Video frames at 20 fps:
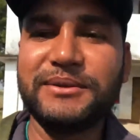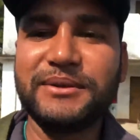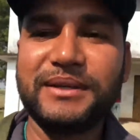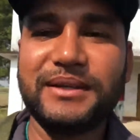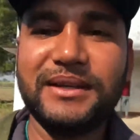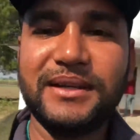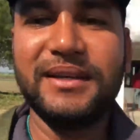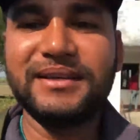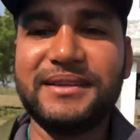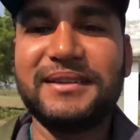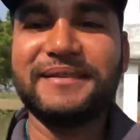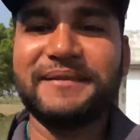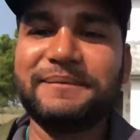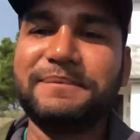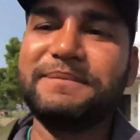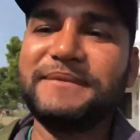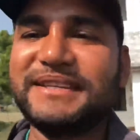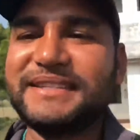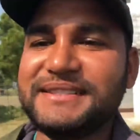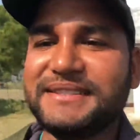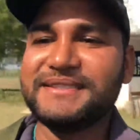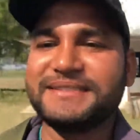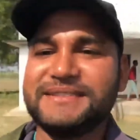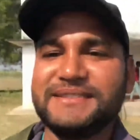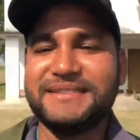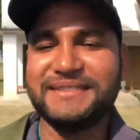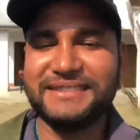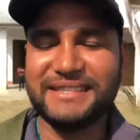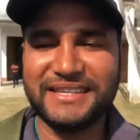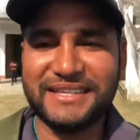ओर बस
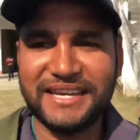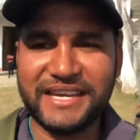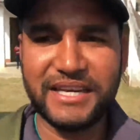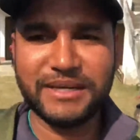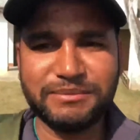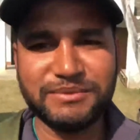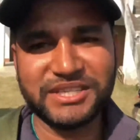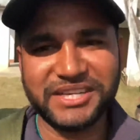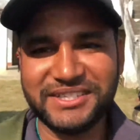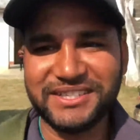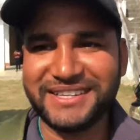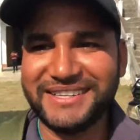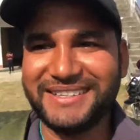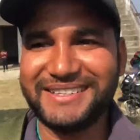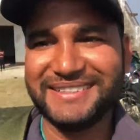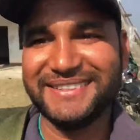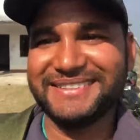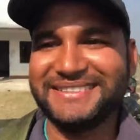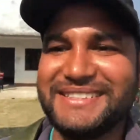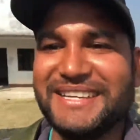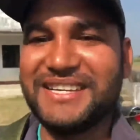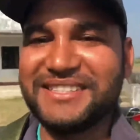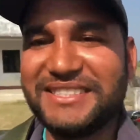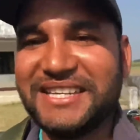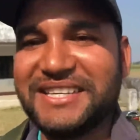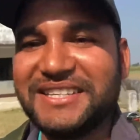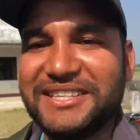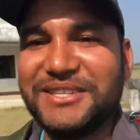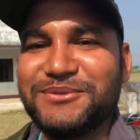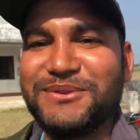ये एन एम सेंटर यहाँ
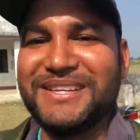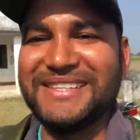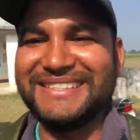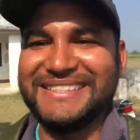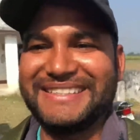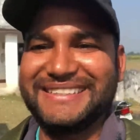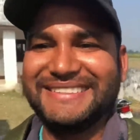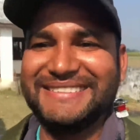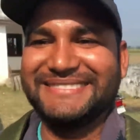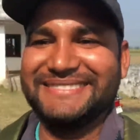साइन करवा दिए